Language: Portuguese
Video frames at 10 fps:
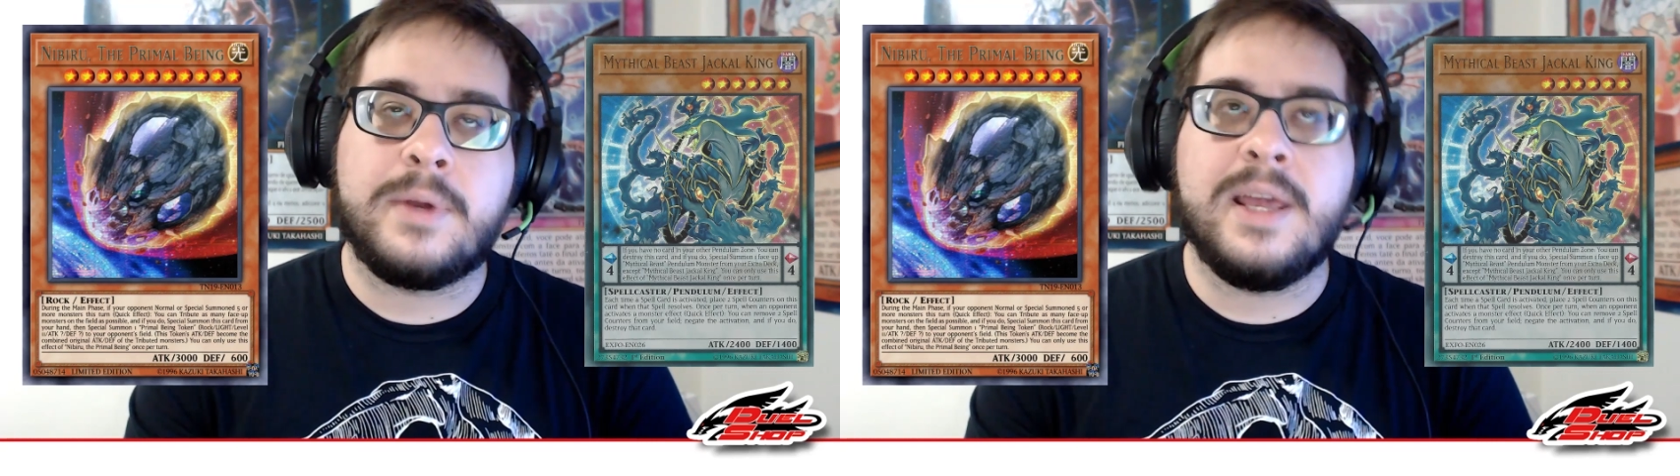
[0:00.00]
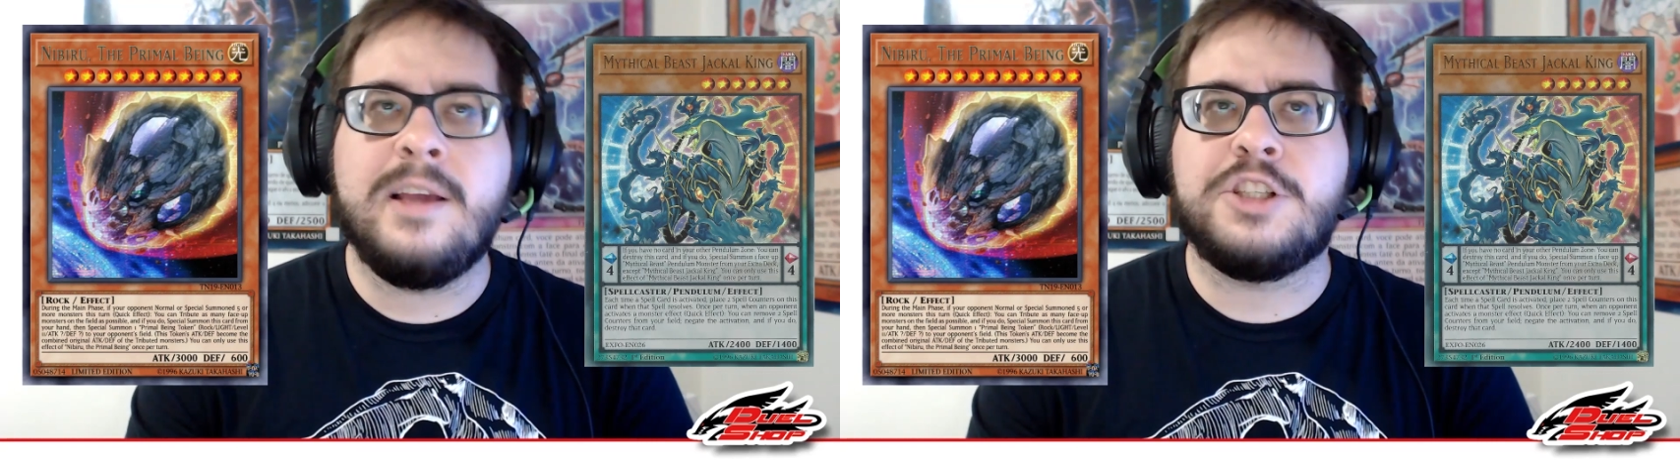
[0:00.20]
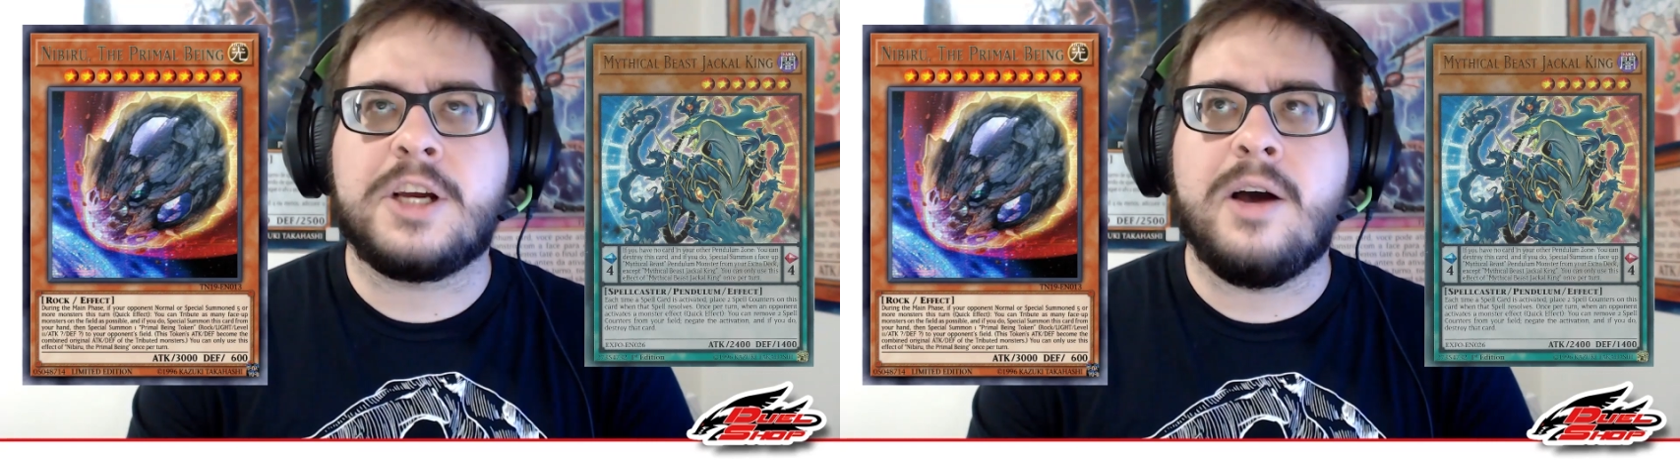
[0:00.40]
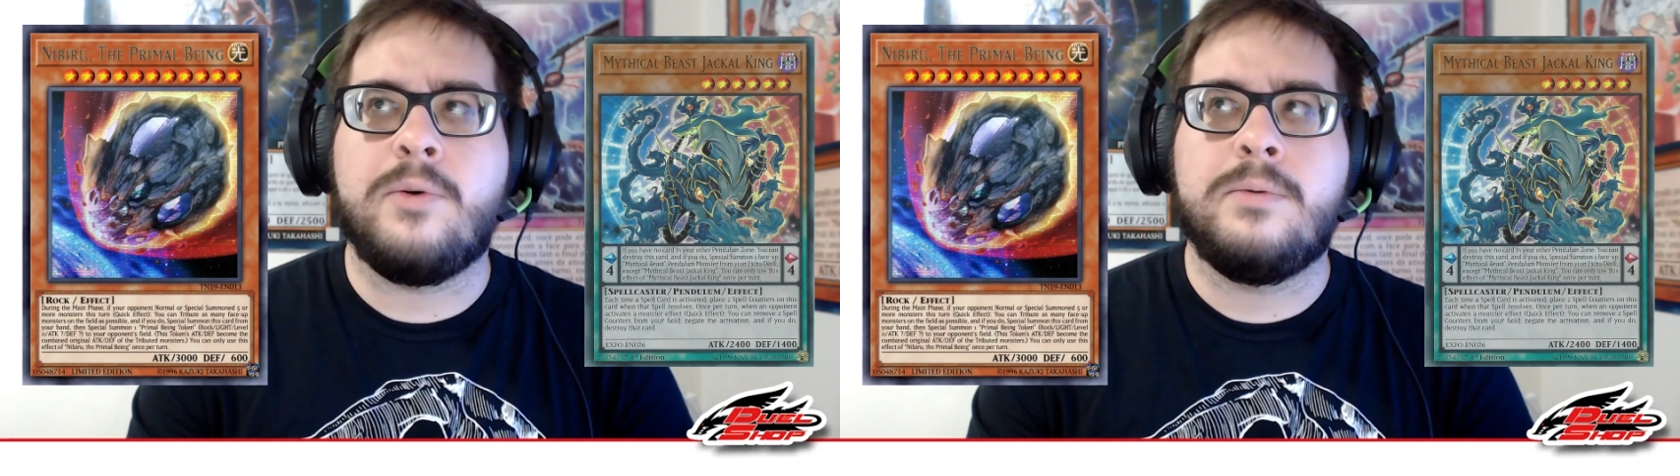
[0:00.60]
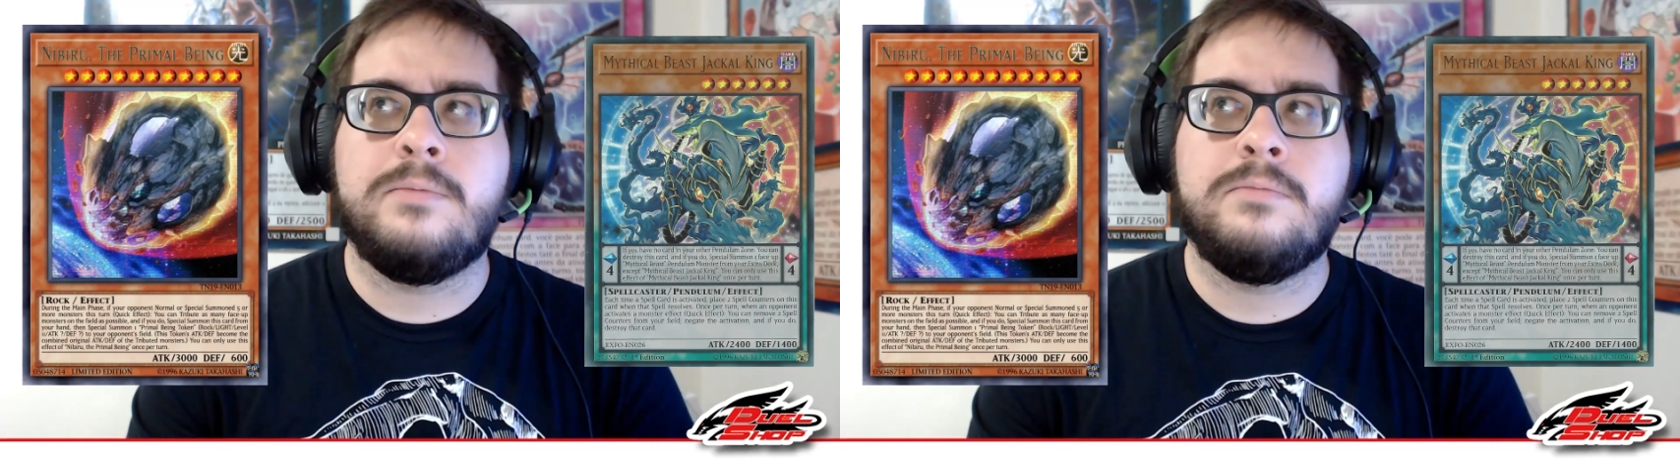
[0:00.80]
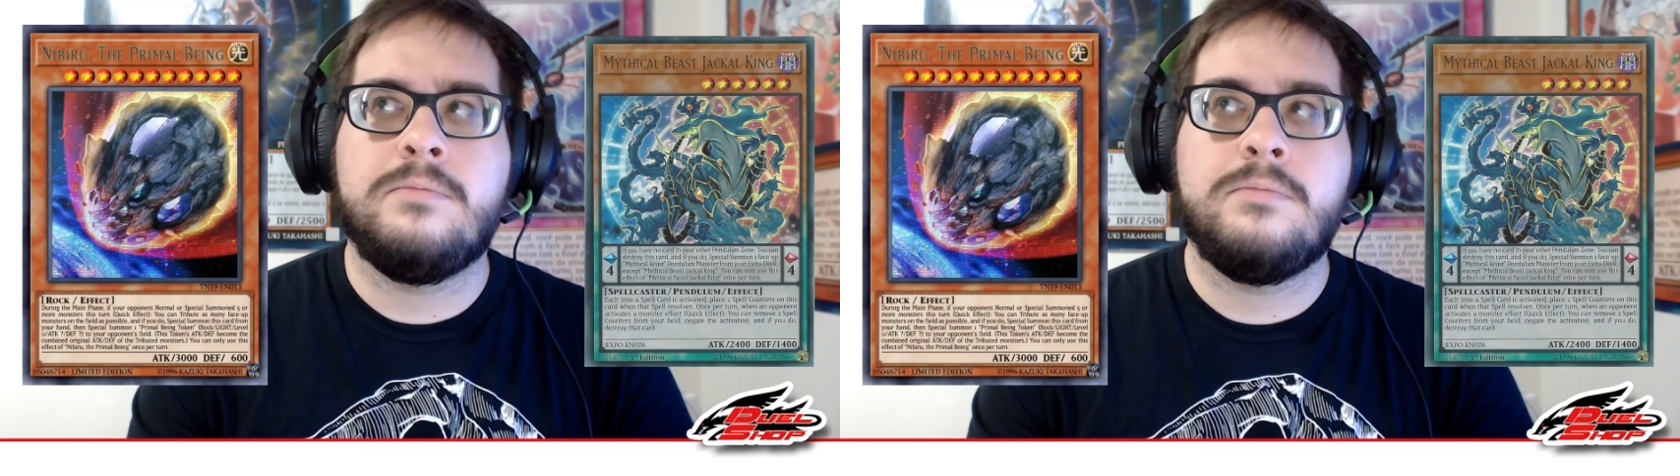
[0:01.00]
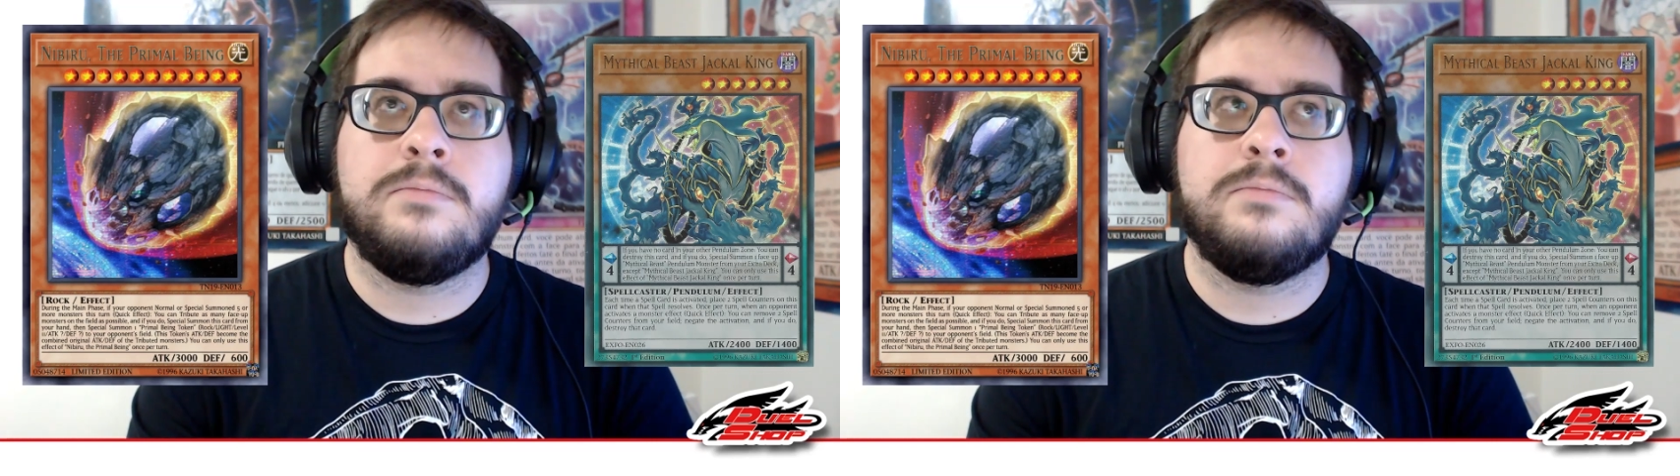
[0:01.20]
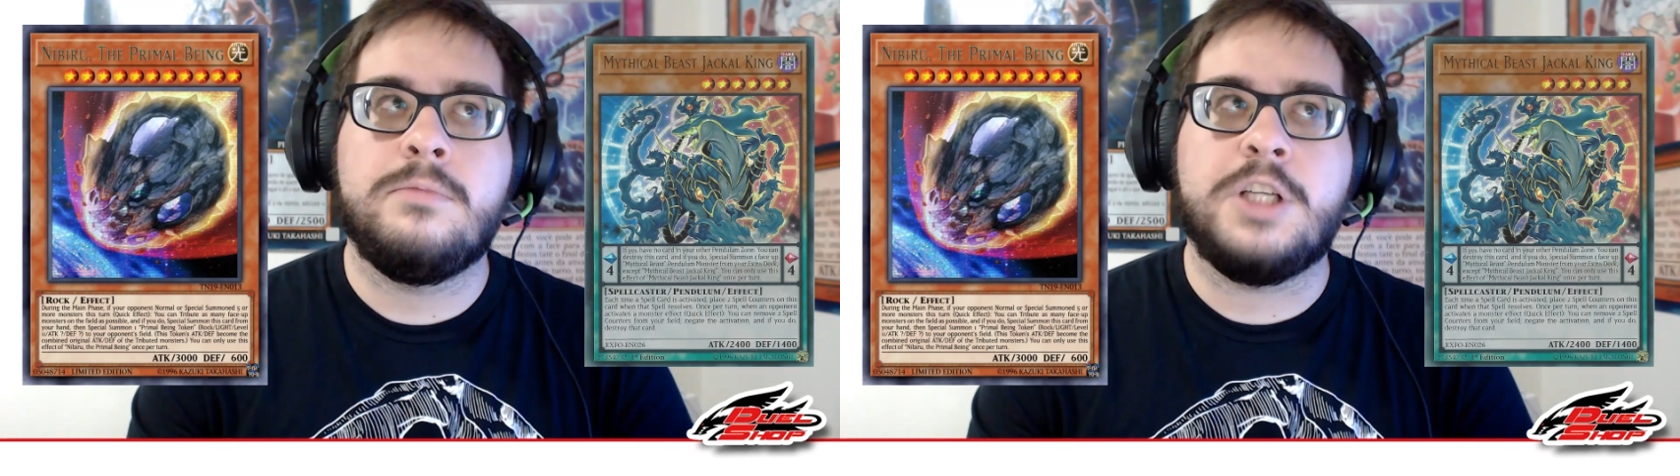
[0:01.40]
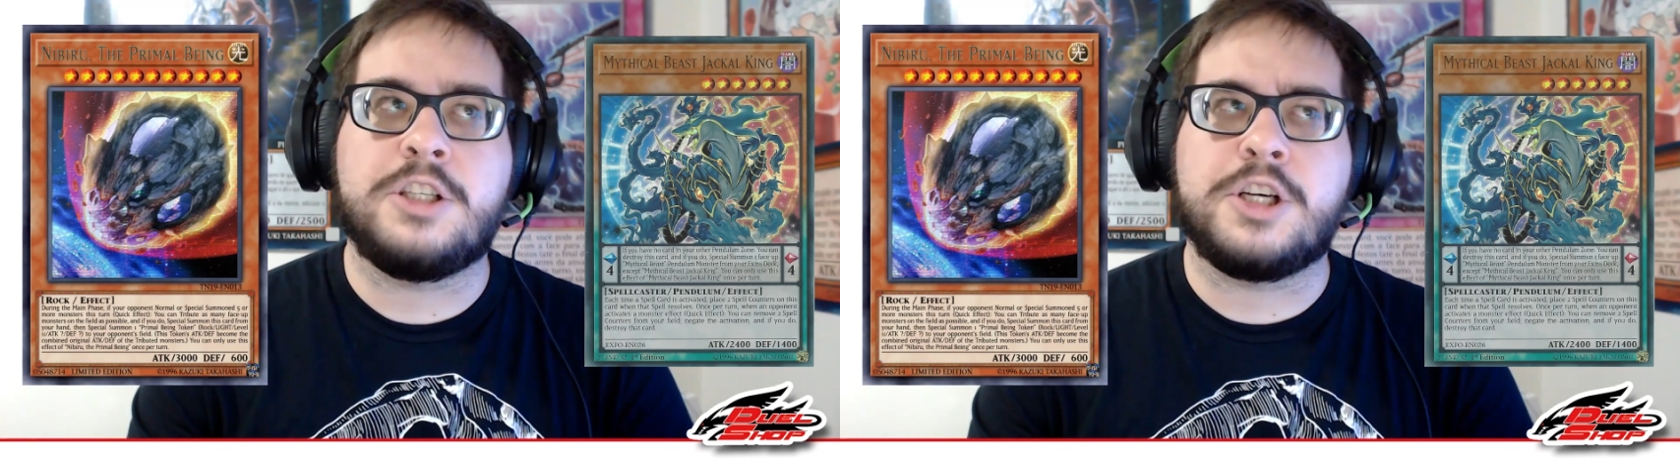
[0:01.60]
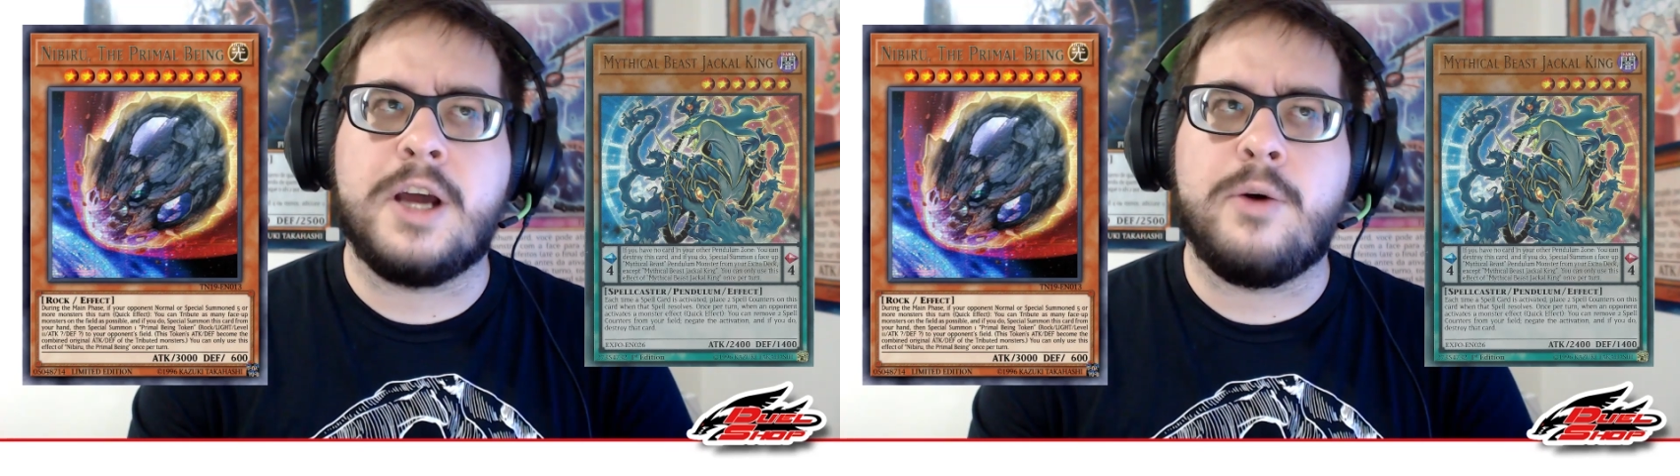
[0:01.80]
O King Jackal? Jack
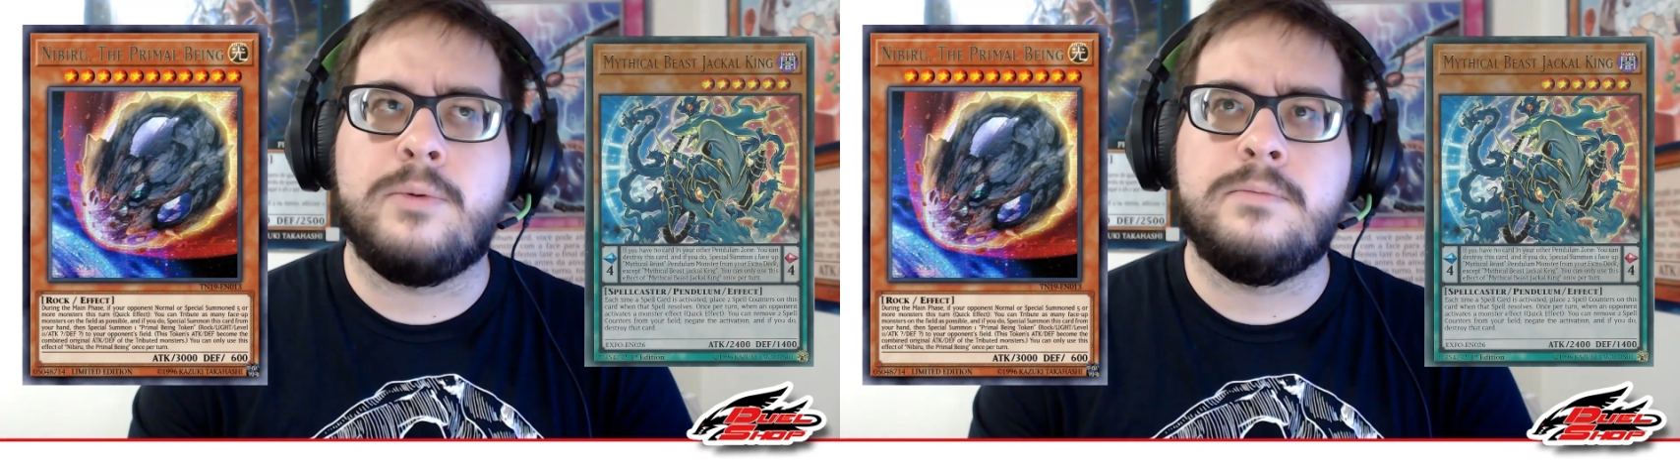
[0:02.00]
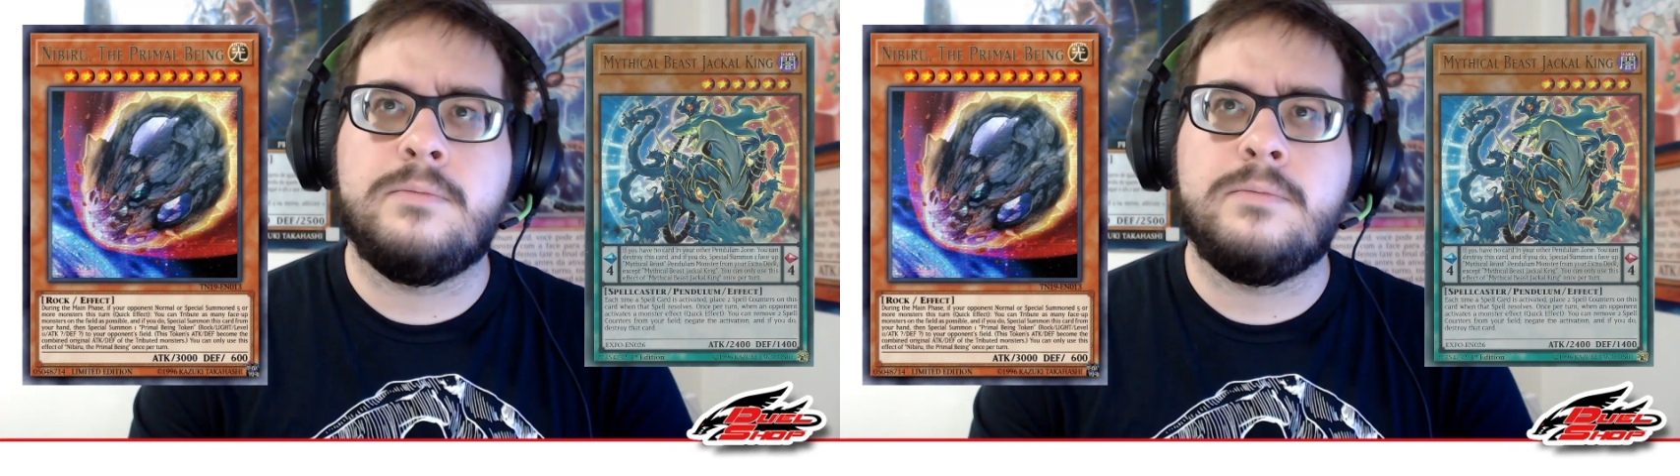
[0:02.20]
Jackal.